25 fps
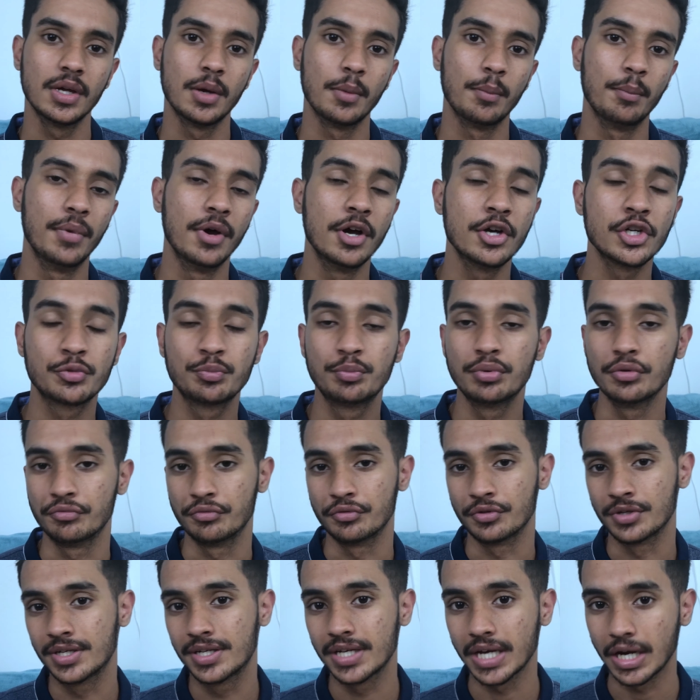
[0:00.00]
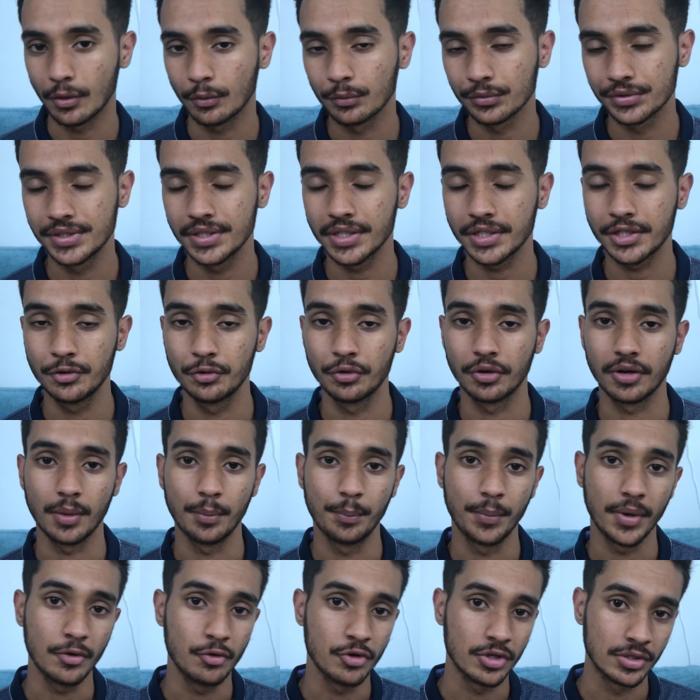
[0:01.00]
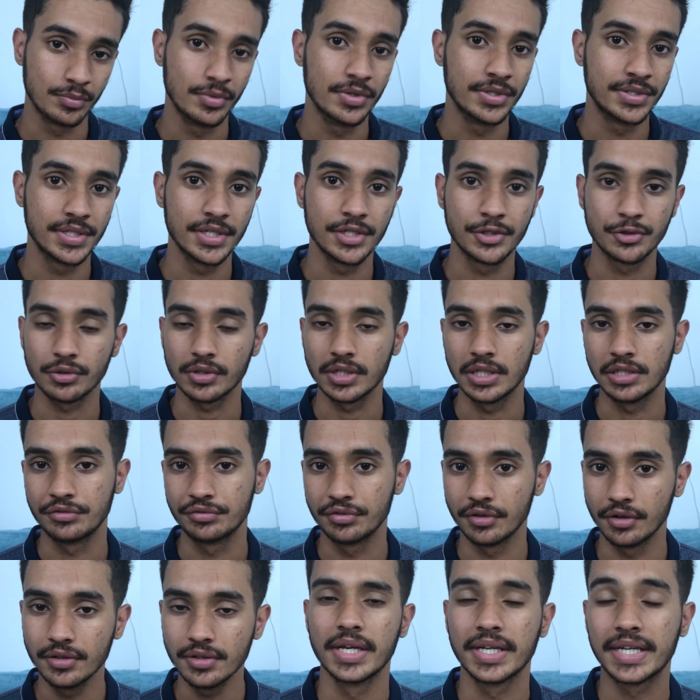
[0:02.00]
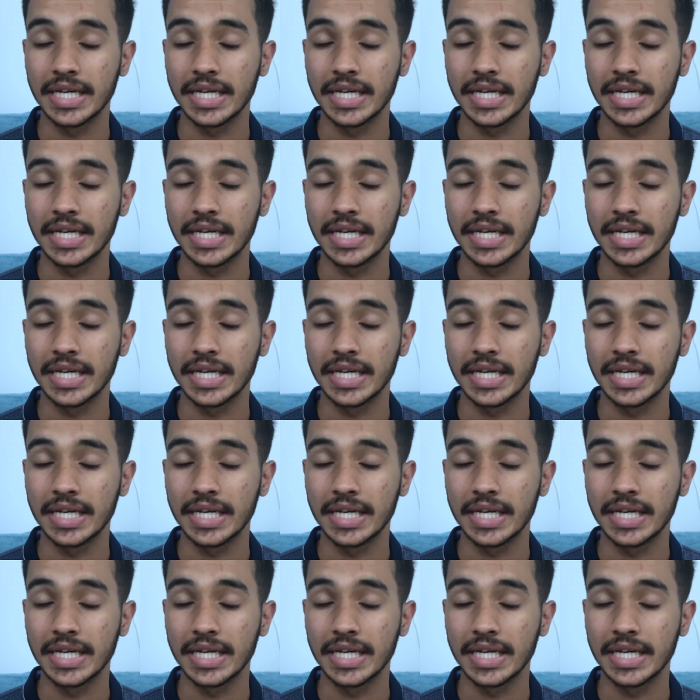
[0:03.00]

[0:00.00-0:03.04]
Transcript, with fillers: ben, je peux vous garantir qu'il n'y aura pas l'USB-C sur l'iPhone,